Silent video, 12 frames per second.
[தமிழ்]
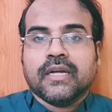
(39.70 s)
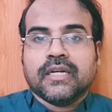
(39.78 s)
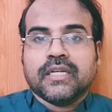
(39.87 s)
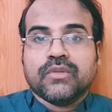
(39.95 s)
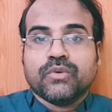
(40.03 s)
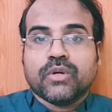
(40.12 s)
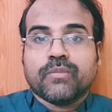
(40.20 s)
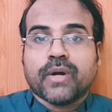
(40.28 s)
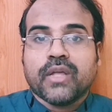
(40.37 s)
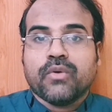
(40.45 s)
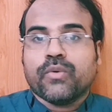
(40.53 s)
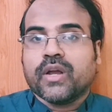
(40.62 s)
இது ஒரு
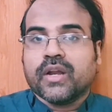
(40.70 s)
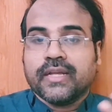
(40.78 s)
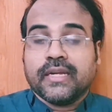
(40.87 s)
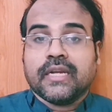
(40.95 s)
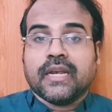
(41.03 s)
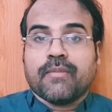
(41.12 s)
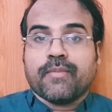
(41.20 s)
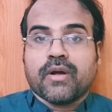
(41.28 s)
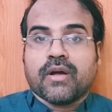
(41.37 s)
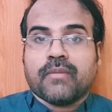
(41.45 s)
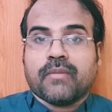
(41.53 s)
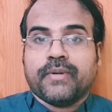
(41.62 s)
பயோவாராக இருக்கலாமா
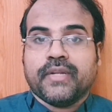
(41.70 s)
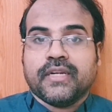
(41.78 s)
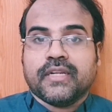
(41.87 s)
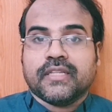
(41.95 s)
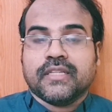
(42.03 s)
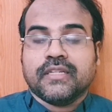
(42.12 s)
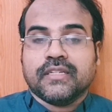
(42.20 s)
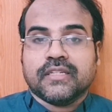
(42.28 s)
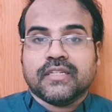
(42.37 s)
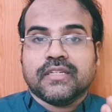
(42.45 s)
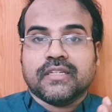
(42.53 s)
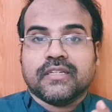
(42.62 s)
அப்படின்றது
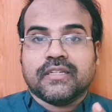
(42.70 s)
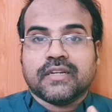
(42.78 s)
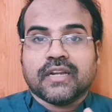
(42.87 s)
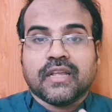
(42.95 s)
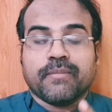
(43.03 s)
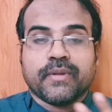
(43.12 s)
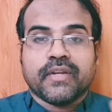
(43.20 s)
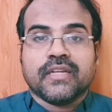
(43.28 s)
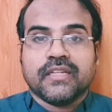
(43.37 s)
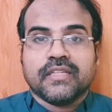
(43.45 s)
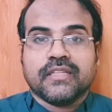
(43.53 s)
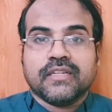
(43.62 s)
நிறைய பேருக்கு
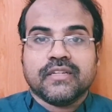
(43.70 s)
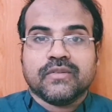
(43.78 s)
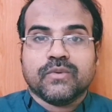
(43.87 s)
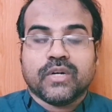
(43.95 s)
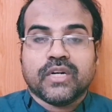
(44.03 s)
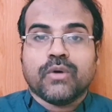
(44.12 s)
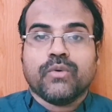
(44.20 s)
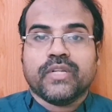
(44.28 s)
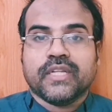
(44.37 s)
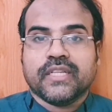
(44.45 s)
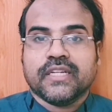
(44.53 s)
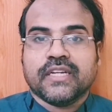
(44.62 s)
இந்த ஒரு டவுட்
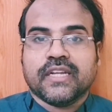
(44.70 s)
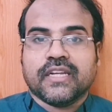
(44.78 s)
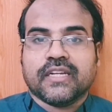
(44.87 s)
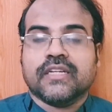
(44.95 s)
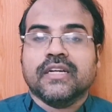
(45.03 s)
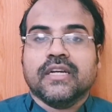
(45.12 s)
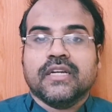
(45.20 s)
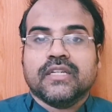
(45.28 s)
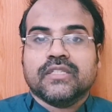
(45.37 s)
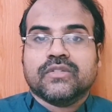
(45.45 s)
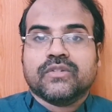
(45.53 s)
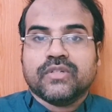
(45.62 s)
இருந்துக்கிட்டே இருக்குது
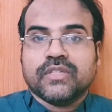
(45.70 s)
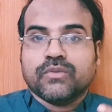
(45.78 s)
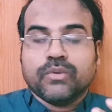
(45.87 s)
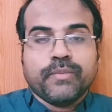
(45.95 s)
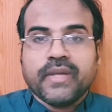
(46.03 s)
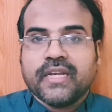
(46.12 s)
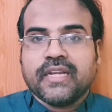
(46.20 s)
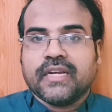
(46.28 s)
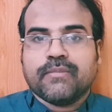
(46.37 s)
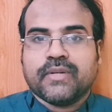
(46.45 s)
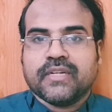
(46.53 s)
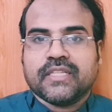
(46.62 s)
ஸோ இது உண்மையா இல்லையா
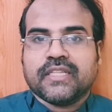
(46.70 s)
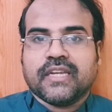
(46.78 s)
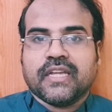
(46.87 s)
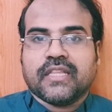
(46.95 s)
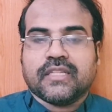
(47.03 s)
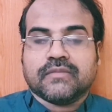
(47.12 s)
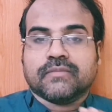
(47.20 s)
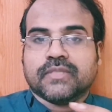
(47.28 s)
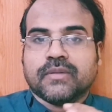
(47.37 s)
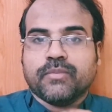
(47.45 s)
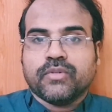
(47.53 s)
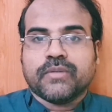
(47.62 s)
நம்மளுக்கு தெரியாது
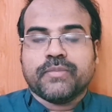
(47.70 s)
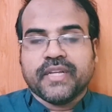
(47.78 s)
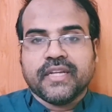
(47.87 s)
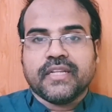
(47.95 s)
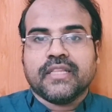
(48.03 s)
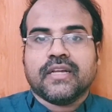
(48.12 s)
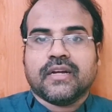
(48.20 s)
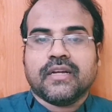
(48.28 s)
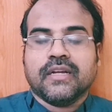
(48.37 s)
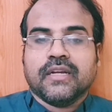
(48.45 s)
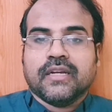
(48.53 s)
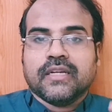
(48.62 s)
சப்போஸ் அப்படி இருந்தால்
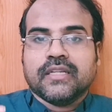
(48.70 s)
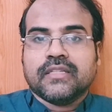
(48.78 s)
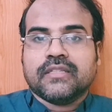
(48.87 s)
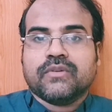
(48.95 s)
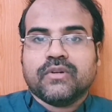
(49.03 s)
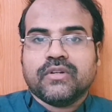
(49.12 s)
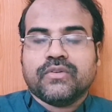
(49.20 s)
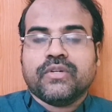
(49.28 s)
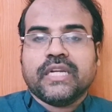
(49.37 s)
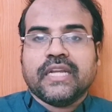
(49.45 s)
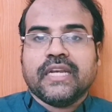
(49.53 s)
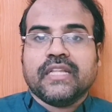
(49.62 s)
இது தோணுன
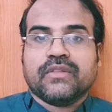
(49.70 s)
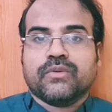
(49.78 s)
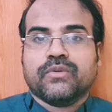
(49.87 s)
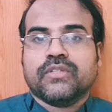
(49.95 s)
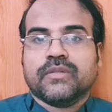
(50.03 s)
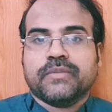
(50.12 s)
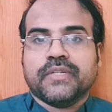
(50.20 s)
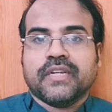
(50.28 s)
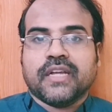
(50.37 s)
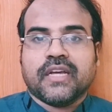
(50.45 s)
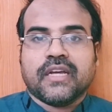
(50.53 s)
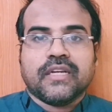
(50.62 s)
உடனே என்ன தோணுது
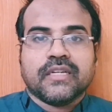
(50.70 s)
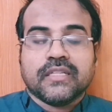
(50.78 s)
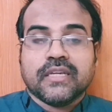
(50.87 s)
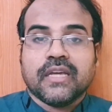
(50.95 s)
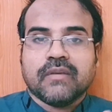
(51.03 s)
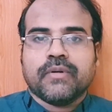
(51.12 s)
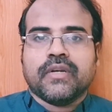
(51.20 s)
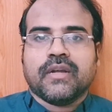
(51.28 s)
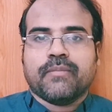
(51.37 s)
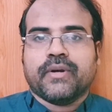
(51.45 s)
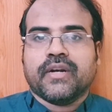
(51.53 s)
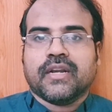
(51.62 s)
அப்படின்னா இது ஏன்
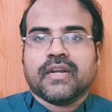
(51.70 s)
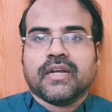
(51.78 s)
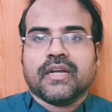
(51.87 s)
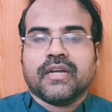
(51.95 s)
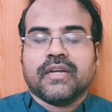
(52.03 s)
இப்படிலாம் பண்ணுறாங்க